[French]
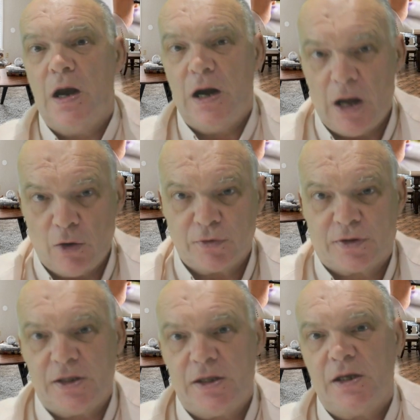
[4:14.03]
Là
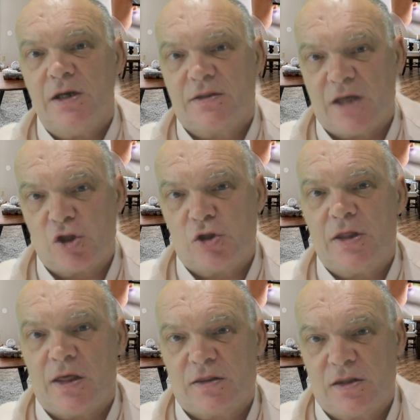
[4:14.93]
aussi, il s'agit
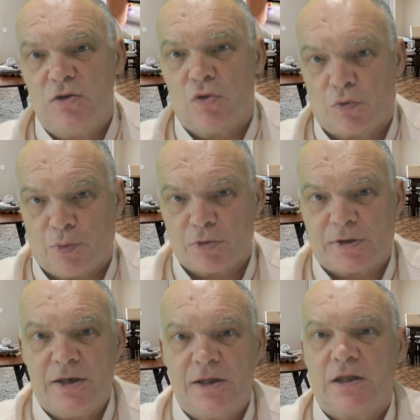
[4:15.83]
d'un signe
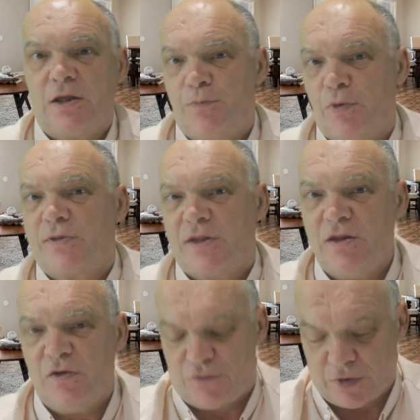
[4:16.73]
spontané qui peut
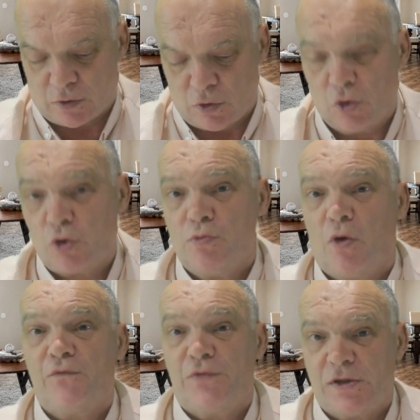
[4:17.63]
signifier que le
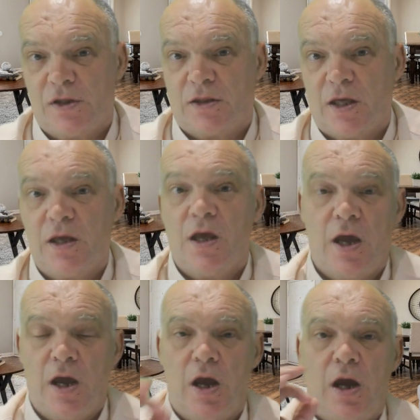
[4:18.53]
logement visité
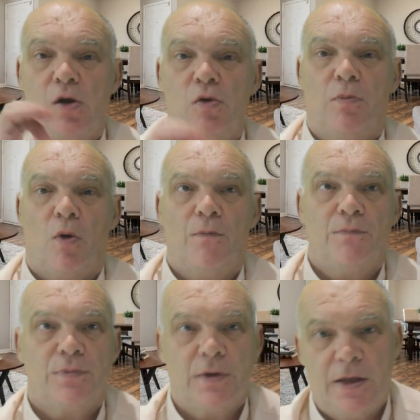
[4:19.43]
est le bon.
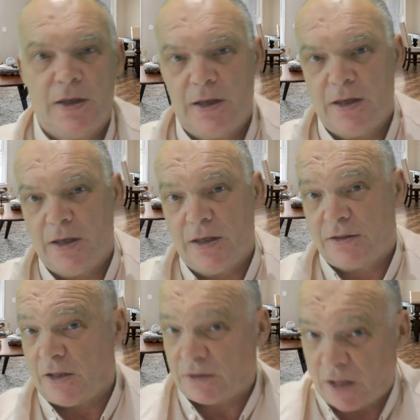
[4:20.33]

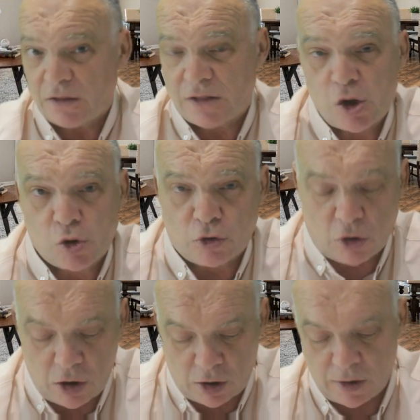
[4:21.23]
Certains
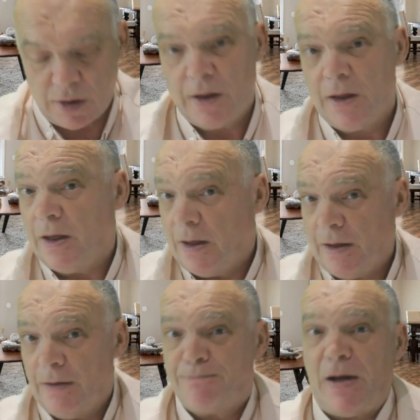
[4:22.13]
acheteurs
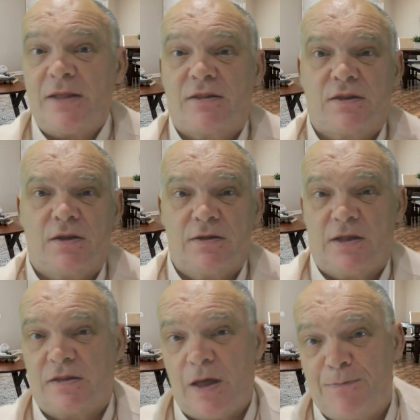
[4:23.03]
passent
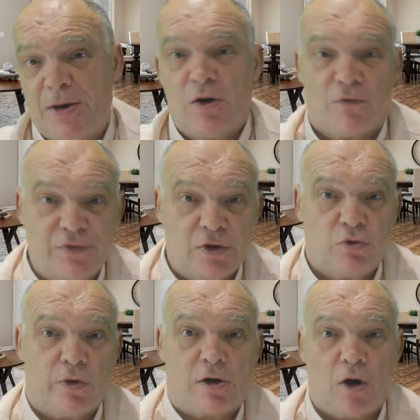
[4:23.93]
des appels en
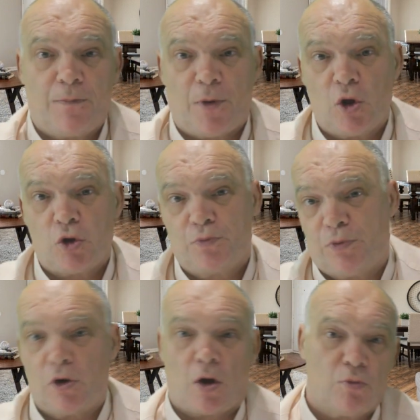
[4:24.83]
visio avec leurs proches
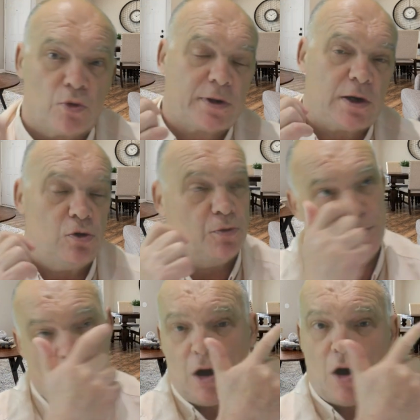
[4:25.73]
pour leur montrer le
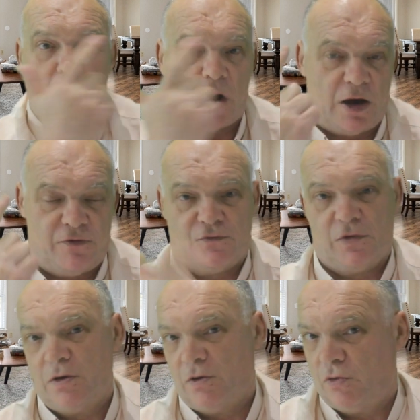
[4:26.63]
bien en live.
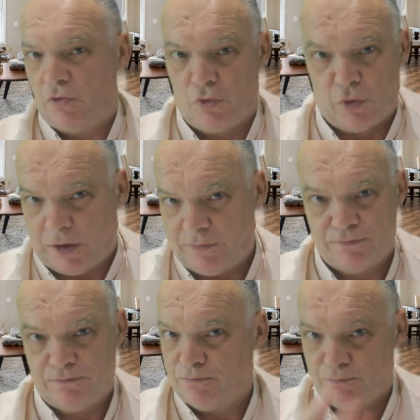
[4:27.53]
Oui,
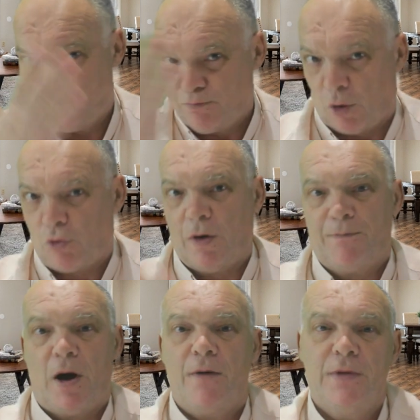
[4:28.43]

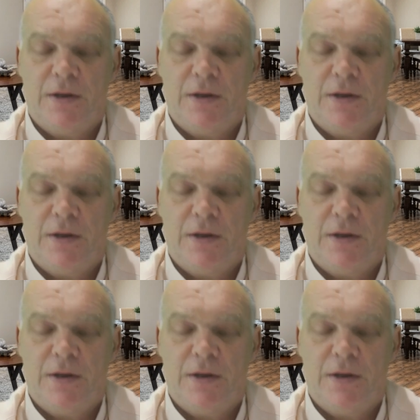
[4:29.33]
pourquoi pas.